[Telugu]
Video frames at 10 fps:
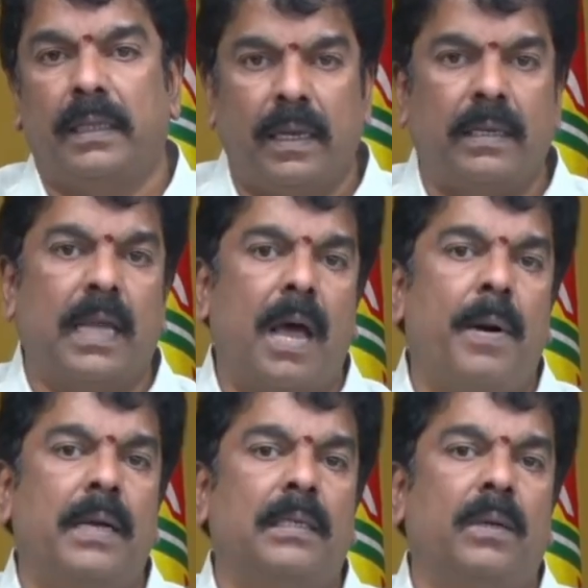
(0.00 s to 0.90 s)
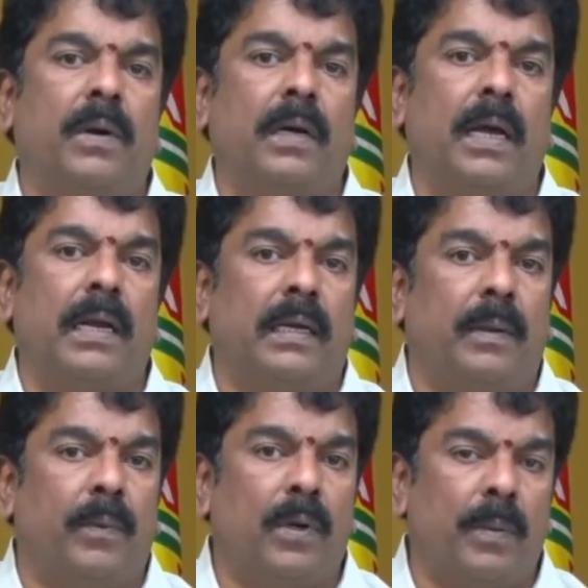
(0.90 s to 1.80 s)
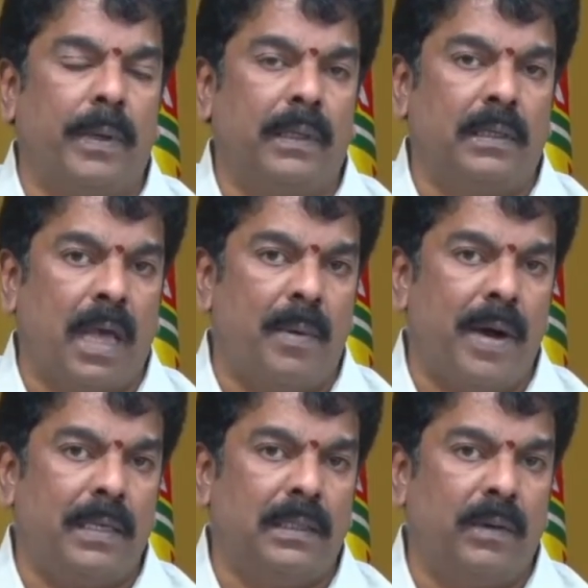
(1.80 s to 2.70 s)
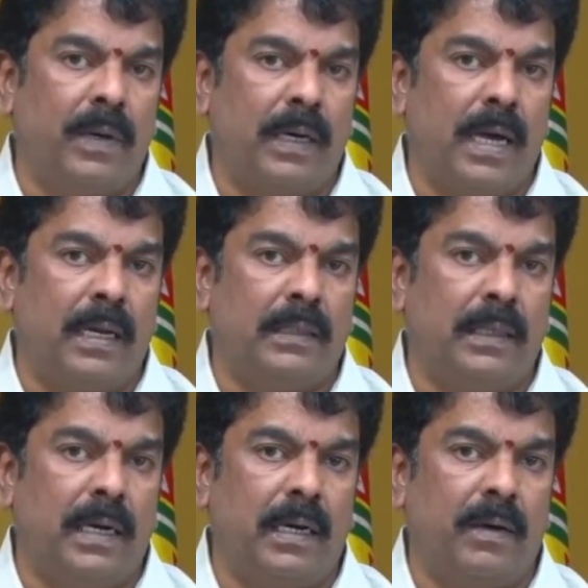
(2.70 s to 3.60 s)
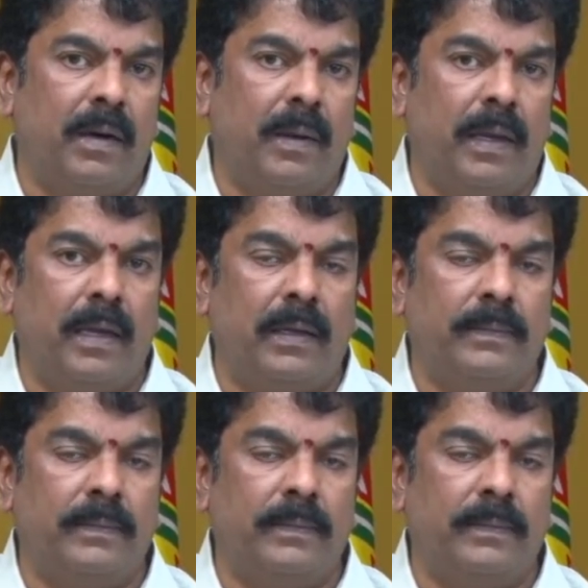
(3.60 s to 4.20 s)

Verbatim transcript: ఇతను సామాజిక వర్గానికి ముఖ్యమంత్రి సామాజిక వర్గానికి చెందినటువంటి